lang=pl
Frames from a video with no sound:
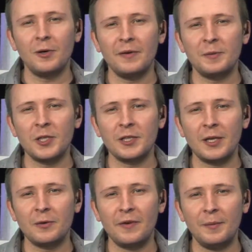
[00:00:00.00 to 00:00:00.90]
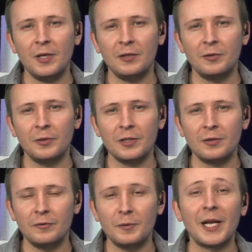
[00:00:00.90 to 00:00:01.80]
Królowej przyjeżdżają 2 miliony
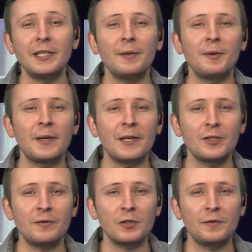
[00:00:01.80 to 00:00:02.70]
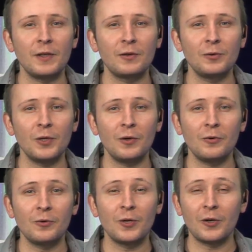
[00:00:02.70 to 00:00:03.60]
turystów, ubrani na pomarańczowo
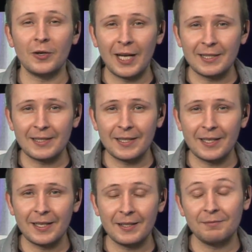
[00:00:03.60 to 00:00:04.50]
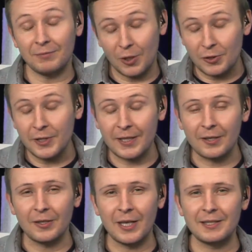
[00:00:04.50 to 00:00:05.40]
świętują koronację, rocznicę
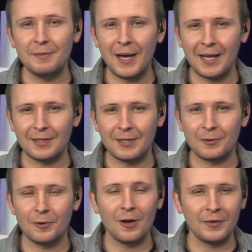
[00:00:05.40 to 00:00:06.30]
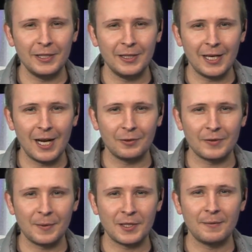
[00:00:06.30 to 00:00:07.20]
koronacji Beatrix, Królowej
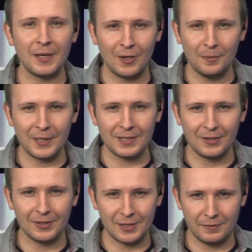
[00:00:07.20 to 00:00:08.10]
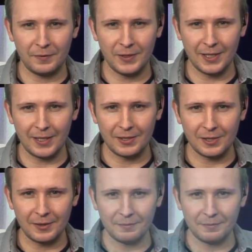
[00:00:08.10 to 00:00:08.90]
Niderlandów. Zapraszam na Kompas Talk na żywo w internecie.